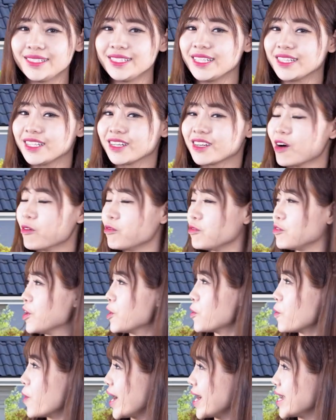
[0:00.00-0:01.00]
Nhìn từ cổng
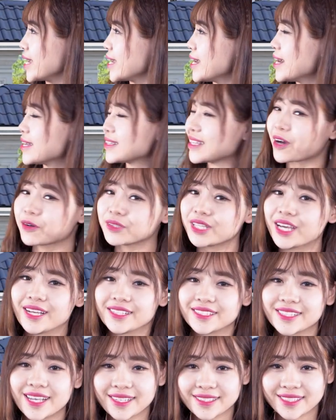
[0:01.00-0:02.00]
phía ngoài, ta có
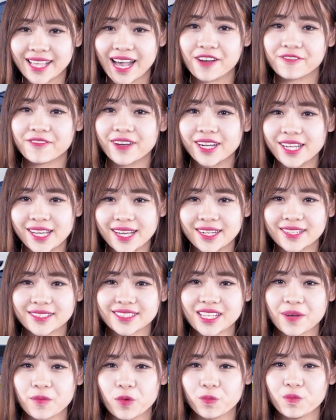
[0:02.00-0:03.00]
thể dễ dàng phát hiện
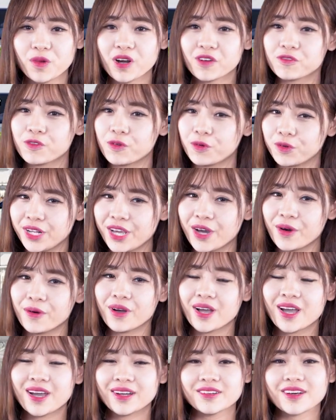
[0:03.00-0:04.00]
ra một bức phù điêu
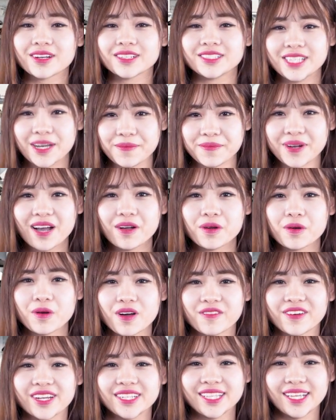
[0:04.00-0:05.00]
được chạm khắc
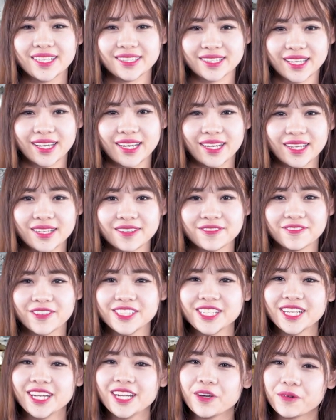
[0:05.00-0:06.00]
hoa văn tinh tế
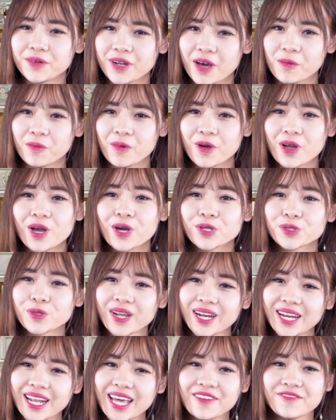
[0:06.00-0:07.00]
với chất liệu đồng,
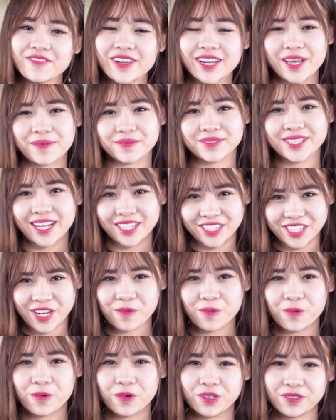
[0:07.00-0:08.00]
toát lên vẻ đẹp sang
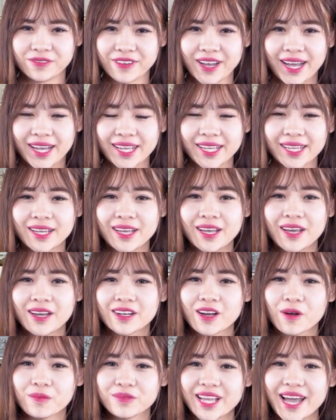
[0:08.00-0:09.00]
trọng quý phái.
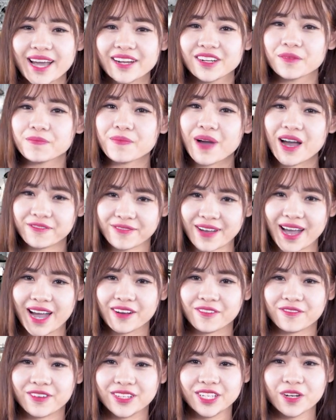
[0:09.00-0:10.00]
Cổng nhà được mạ
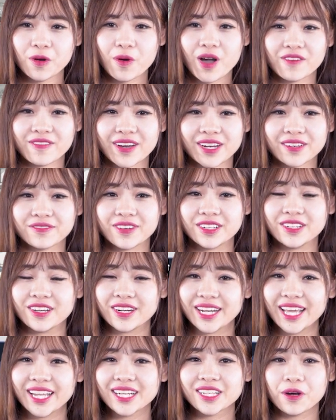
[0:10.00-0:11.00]
vàng với những hoa văn và
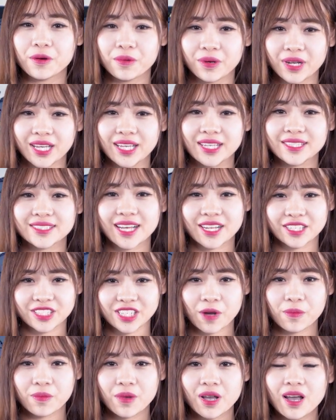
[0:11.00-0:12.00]
đường nét cầu kỳ sang
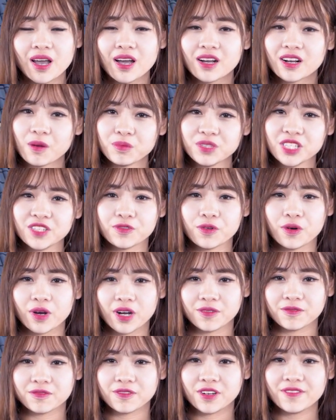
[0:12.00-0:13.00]
trọng, không chỉ phù
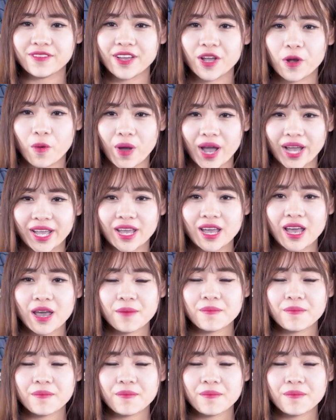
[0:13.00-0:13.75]
hợp với vẻ ngoài